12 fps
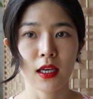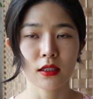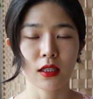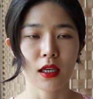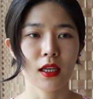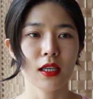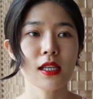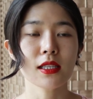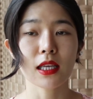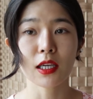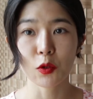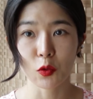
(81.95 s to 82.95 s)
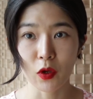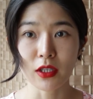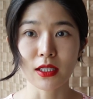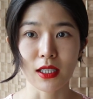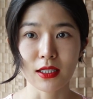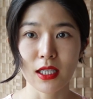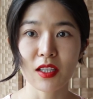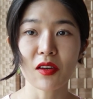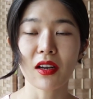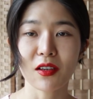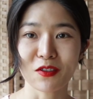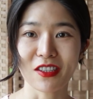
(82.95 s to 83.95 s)
근데 1단계도 굉장히
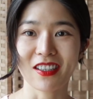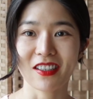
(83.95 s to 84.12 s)
세더라고요.